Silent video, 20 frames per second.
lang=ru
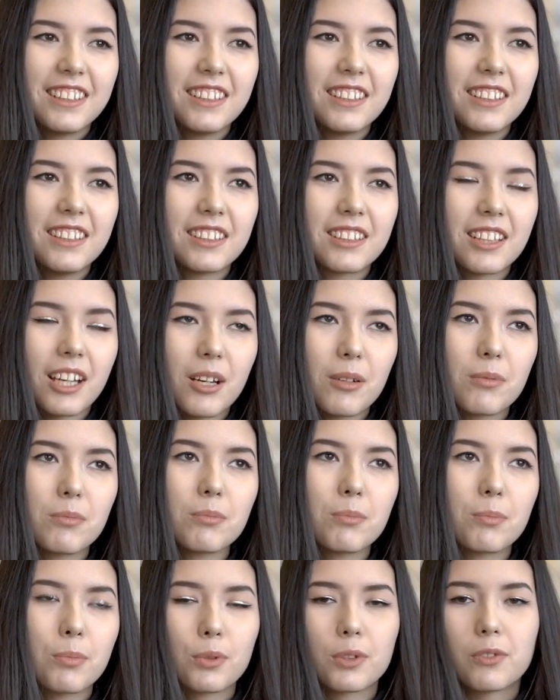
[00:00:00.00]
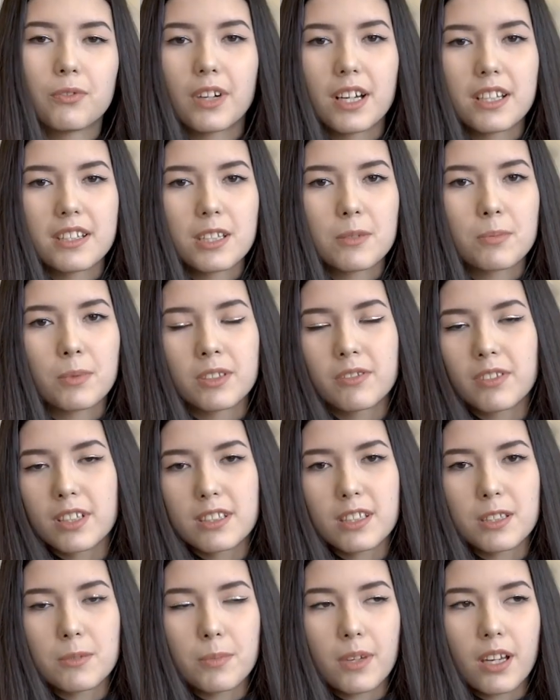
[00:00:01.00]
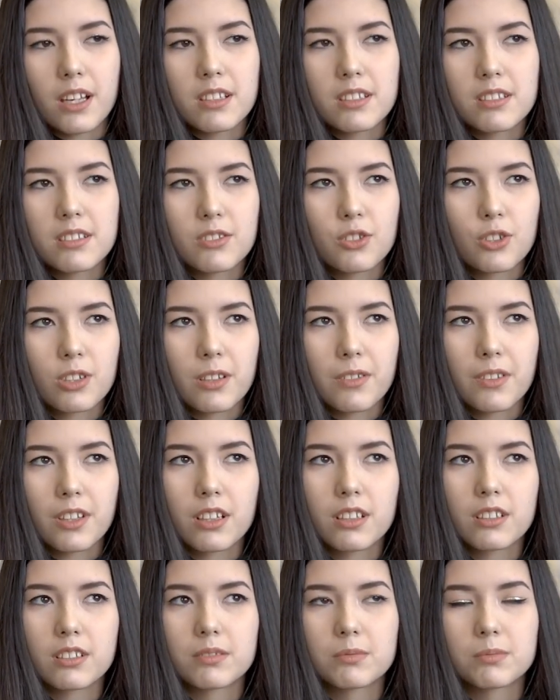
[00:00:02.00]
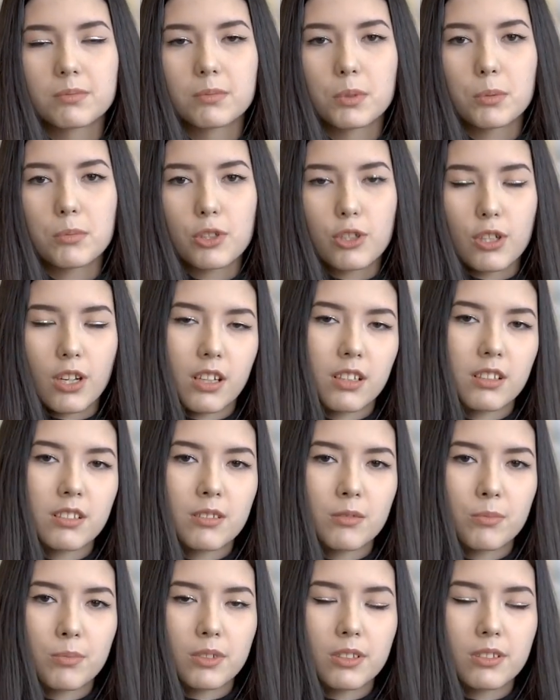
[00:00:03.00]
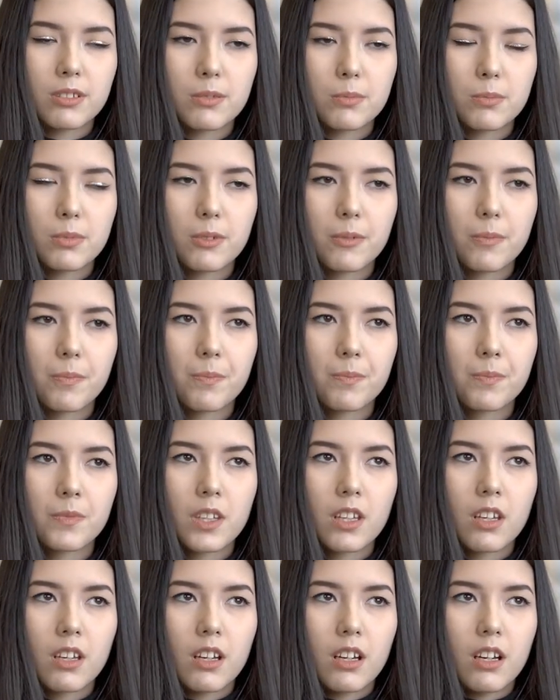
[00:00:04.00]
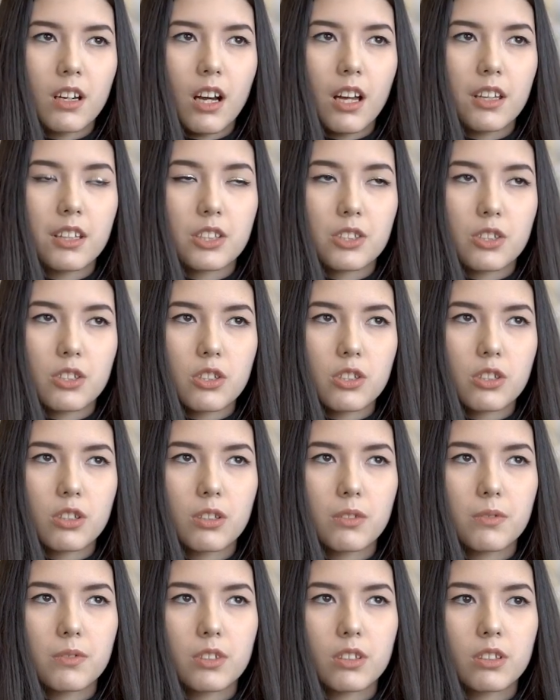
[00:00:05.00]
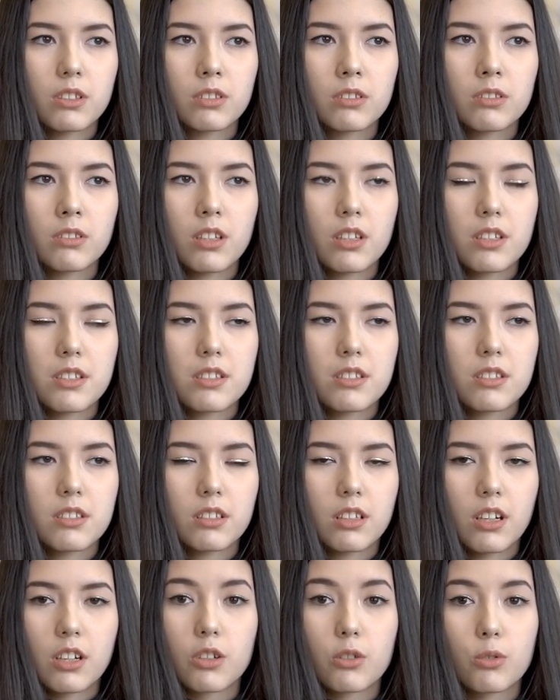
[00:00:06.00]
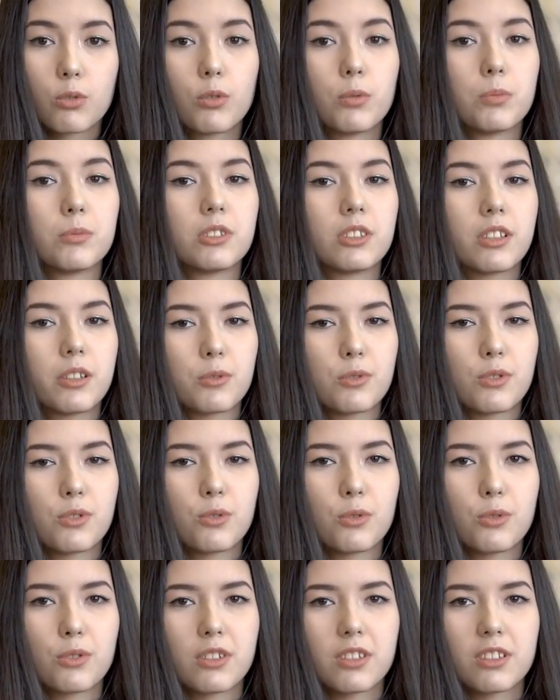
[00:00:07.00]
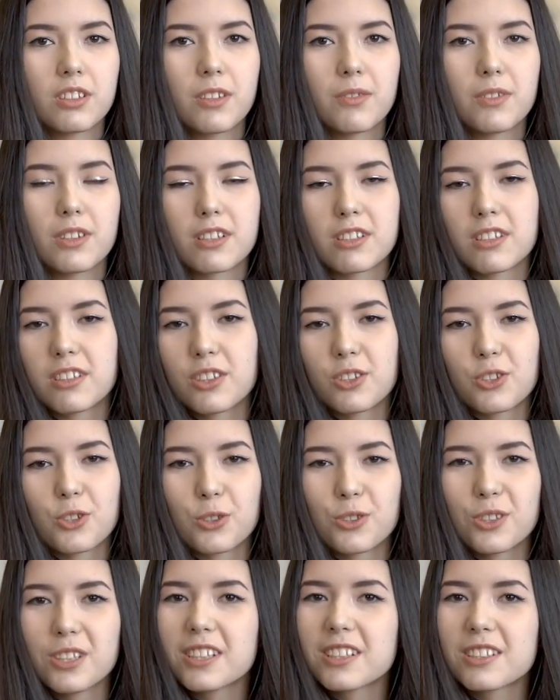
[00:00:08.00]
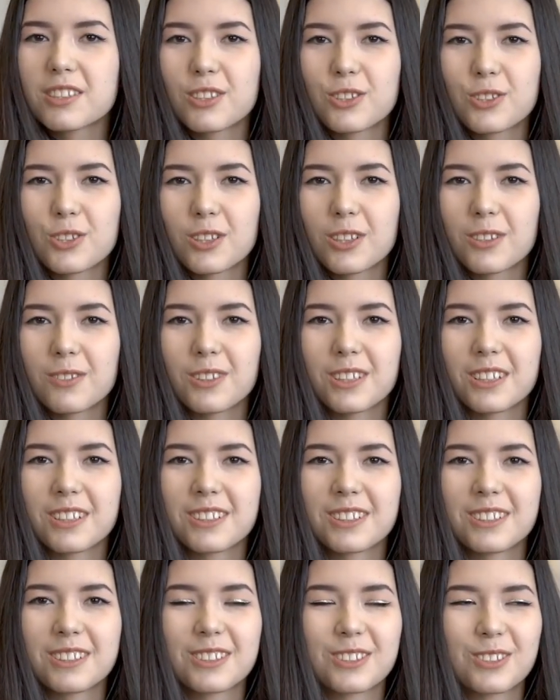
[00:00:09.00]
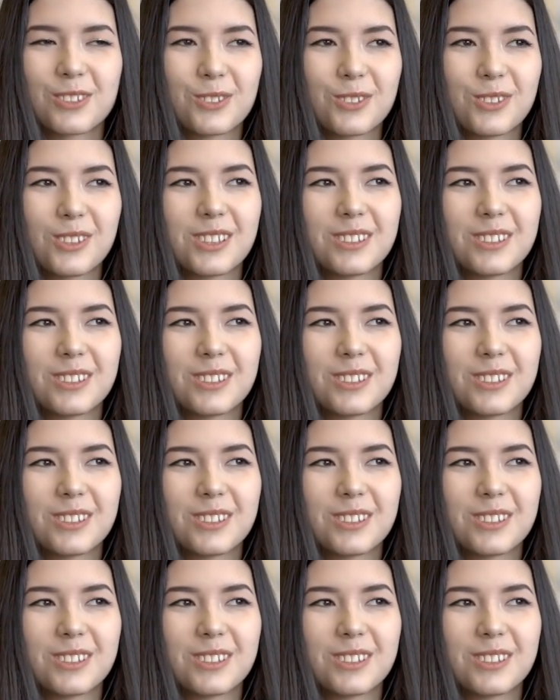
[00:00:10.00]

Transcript: И там по 20, по 25 человек помещается, в принципе. А на Жишкове есть огромные аудитории, наверное, на 400 человек, что